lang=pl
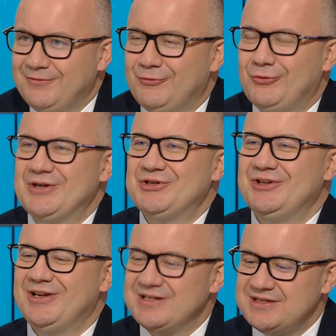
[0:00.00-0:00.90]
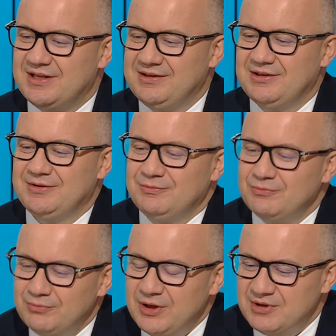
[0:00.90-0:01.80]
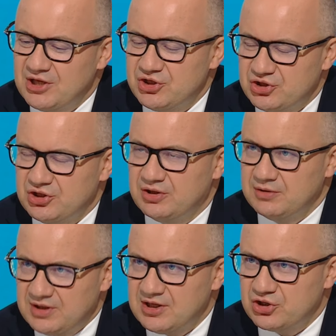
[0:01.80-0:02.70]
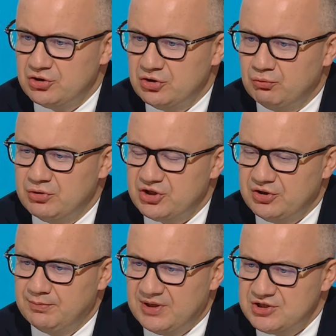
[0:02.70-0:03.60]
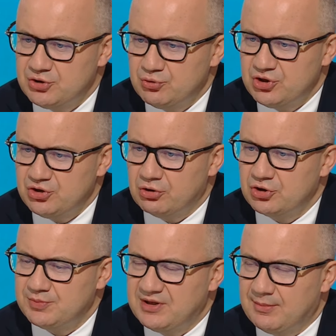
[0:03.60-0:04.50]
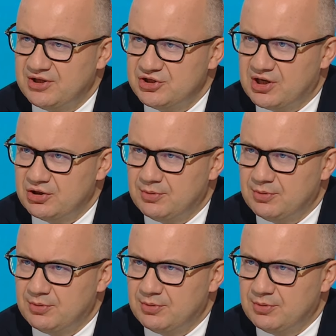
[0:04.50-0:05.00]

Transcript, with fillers: właśnie niestety, miejmy nadzieję, że jednak uda się prędzej czy później ściągnąć pana Majtczaka do